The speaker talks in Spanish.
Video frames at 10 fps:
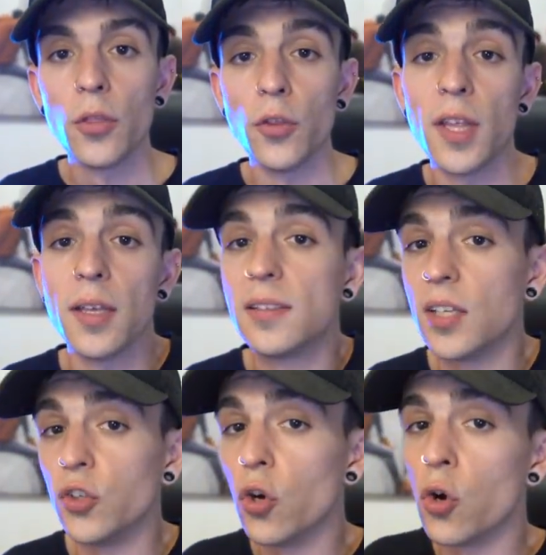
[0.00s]
donde
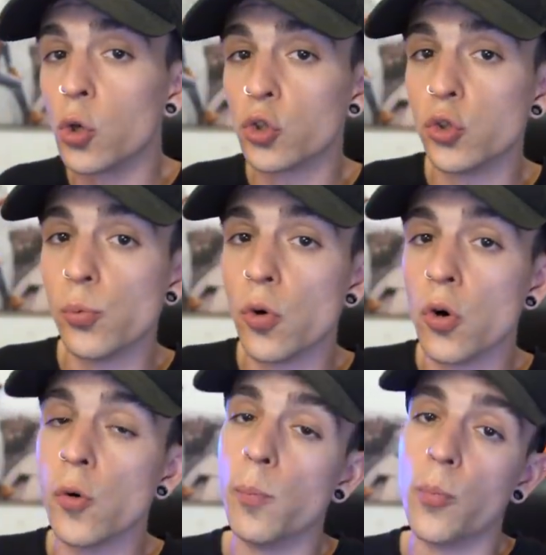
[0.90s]
si yo
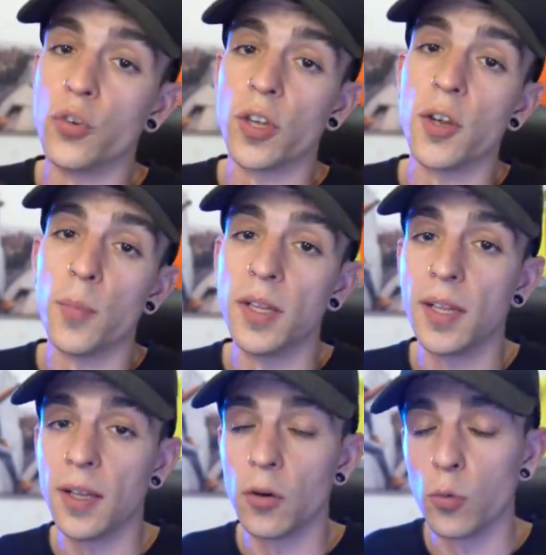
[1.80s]
subo
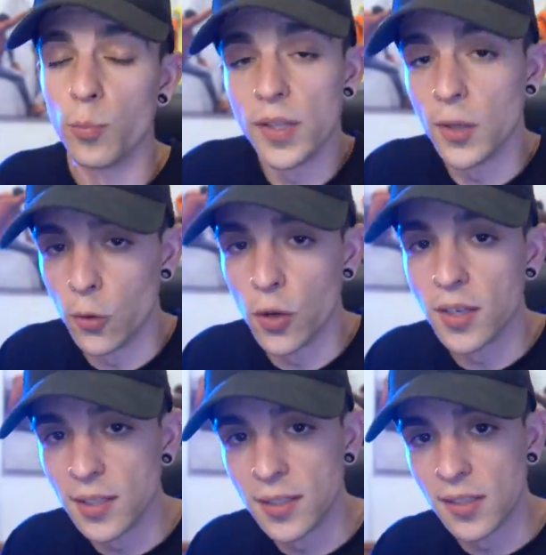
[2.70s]
posteriormente un vídeo lo que es en